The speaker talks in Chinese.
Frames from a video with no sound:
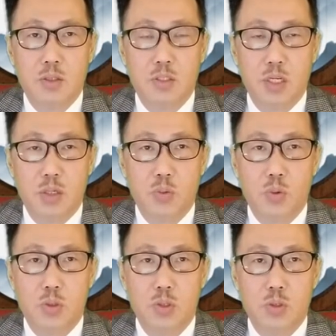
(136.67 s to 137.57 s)
乾
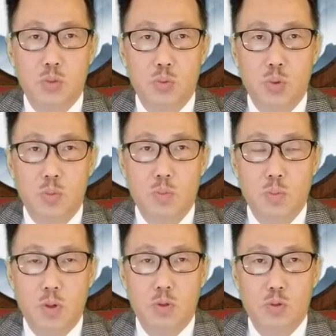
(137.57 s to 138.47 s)
坤尊
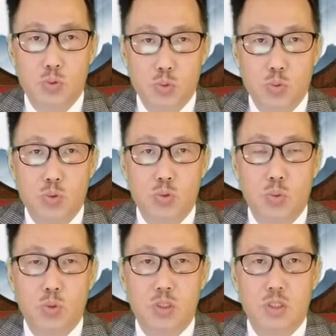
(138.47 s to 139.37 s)
蒙虚
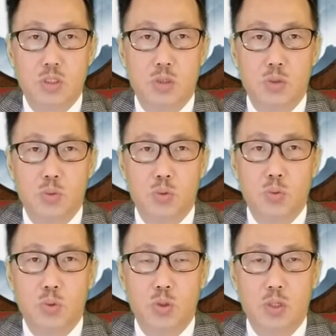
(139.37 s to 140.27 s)
诵诗
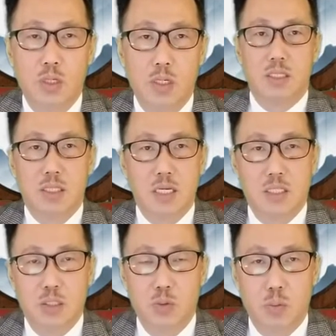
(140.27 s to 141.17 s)
虚。 上一
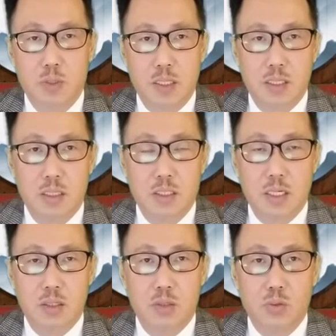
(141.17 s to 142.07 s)
集我们讲到
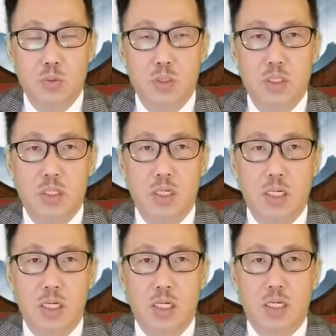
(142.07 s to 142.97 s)
蒋中正，
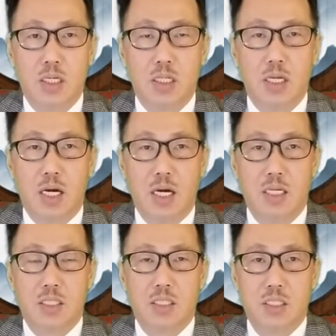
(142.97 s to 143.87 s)
他
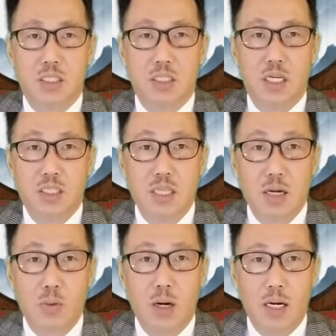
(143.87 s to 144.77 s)
是乾
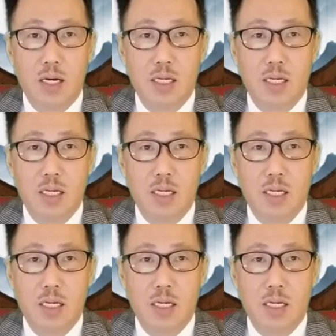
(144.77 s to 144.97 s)
三卦，